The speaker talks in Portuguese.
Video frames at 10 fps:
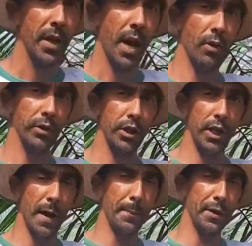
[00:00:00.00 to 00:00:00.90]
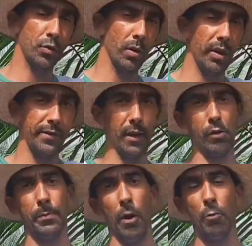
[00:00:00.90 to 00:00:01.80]
aonde a pessoa que venha
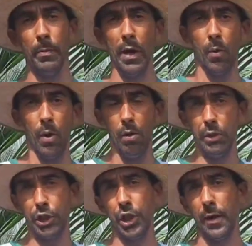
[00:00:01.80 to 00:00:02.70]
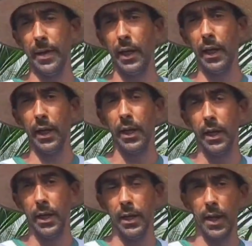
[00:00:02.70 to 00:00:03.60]
comprar o um mel ou um enxame aqui
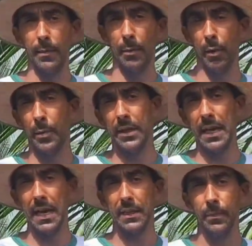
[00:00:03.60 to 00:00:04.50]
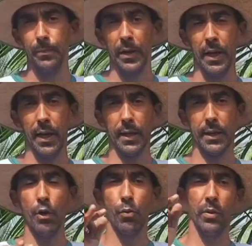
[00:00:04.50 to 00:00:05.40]
na minha propriedade, ela
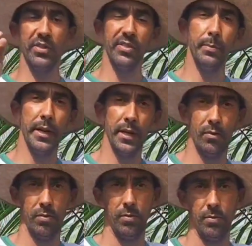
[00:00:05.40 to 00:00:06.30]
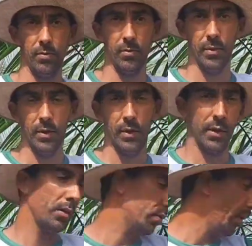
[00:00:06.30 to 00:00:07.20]
tem o conhecimento,
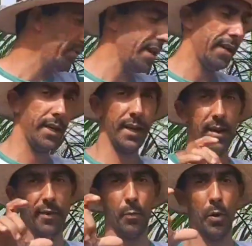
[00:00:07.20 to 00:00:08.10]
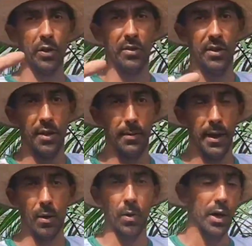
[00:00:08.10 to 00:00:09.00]
não só vim aqui levar o um potezinho de
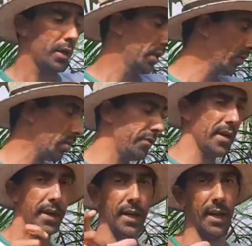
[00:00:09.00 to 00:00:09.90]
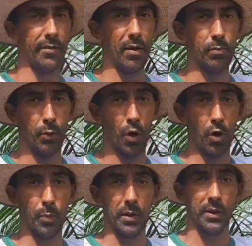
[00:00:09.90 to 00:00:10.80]
mel, não só vim aqui levar um
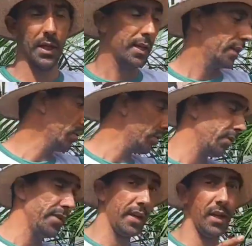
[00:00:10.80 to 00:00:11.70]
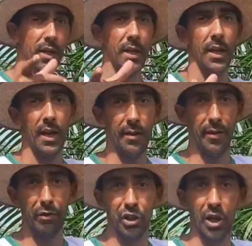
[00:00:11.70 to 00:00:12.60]
própolis, não só vim aqui
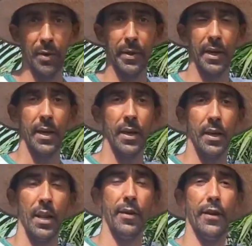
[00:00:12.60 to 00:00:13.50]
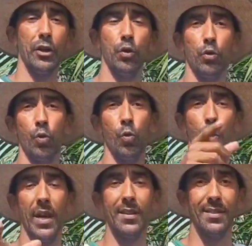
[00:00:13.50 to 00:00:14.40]
levar um enxame, levar junto
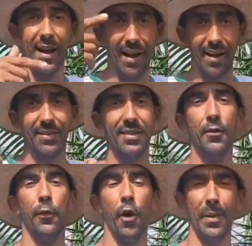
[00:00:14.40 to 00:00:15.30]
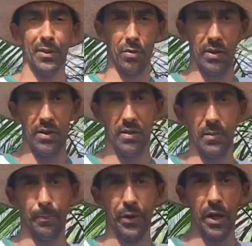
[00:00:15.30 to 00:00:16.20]
com eles as informações,
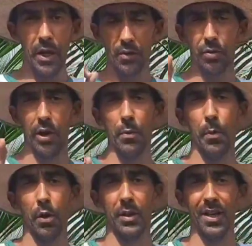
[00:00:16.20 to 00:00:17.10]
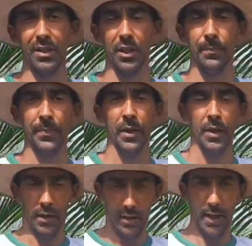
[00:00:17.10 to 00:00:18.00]
que isso que é o importante,
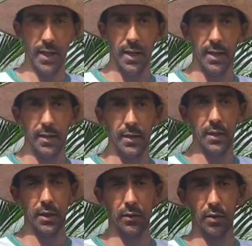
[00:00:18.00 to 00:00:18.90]
né, de, de